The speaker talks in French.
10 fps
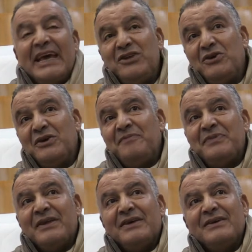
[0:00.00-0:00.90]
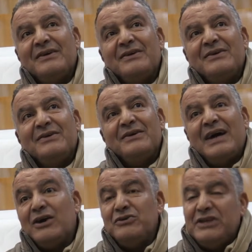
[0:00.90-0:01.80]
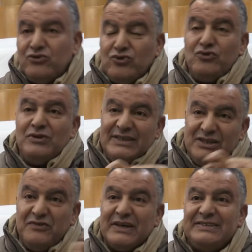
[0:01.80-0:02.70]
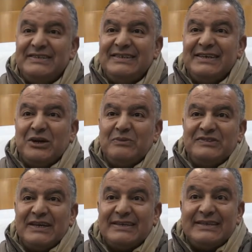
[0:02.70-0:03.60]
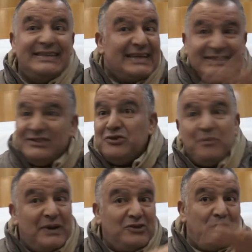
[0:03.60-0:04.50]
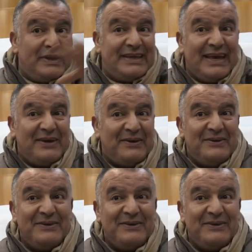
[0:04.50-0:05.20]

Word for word: et donc, raconter toute une diversité comme ça qui n'existe pas de manière